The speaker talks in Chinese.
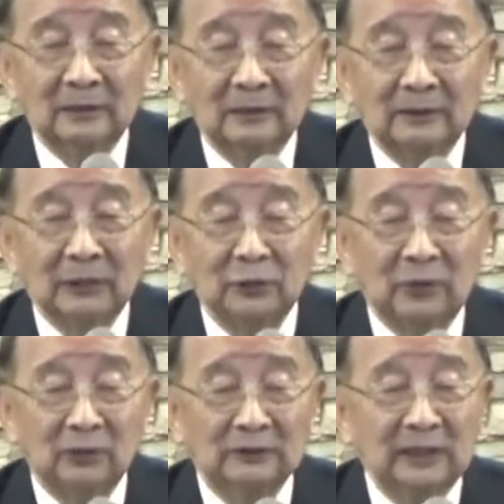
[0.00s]
他说
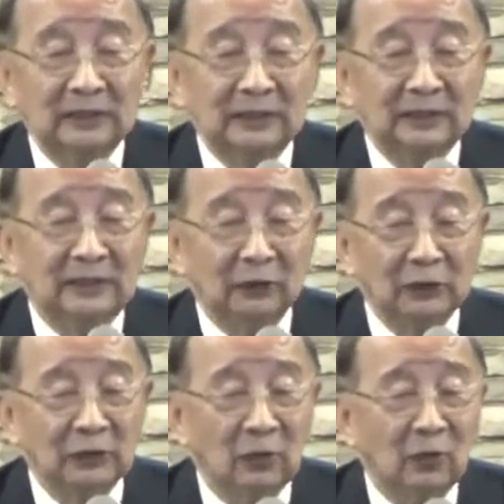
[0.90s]
灯熄掉的
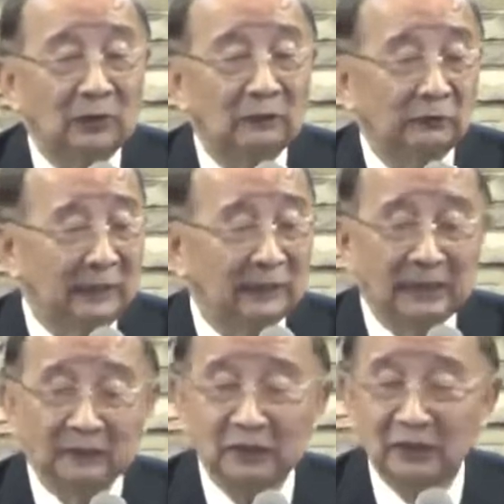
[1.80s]
时候非常
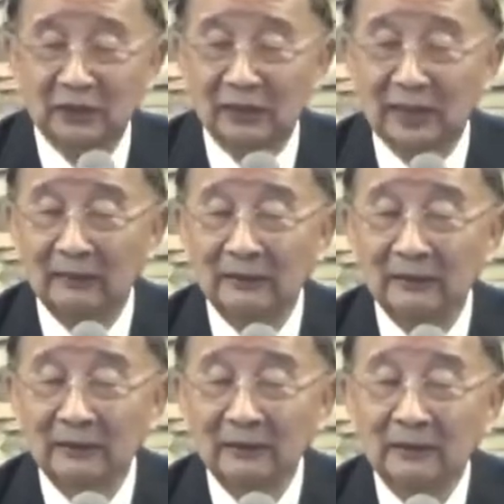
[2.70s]
的凄凉。
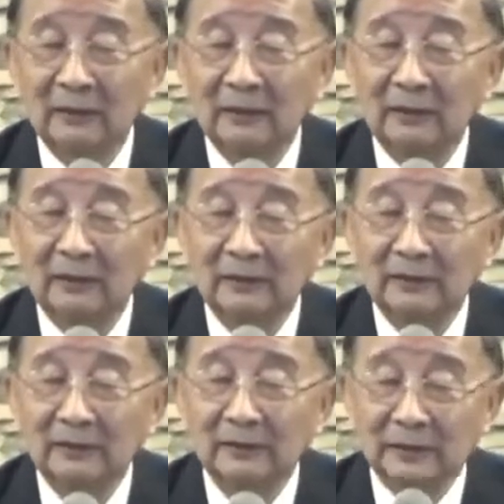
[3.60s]

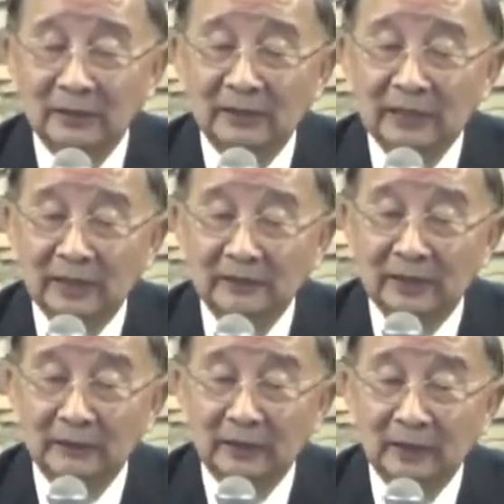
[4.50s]
神像这一
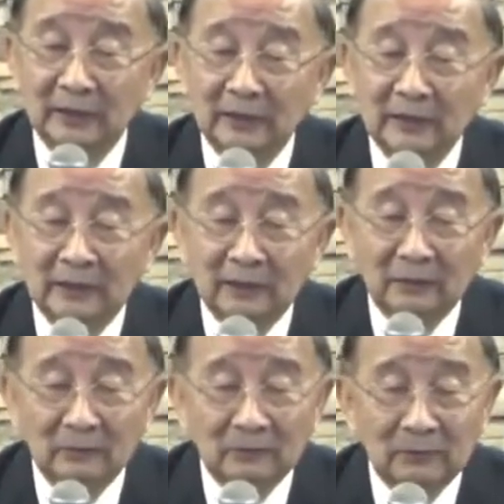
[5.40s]
位
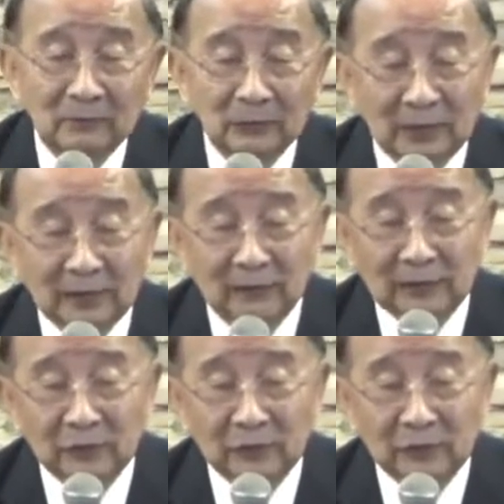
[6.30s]
传道人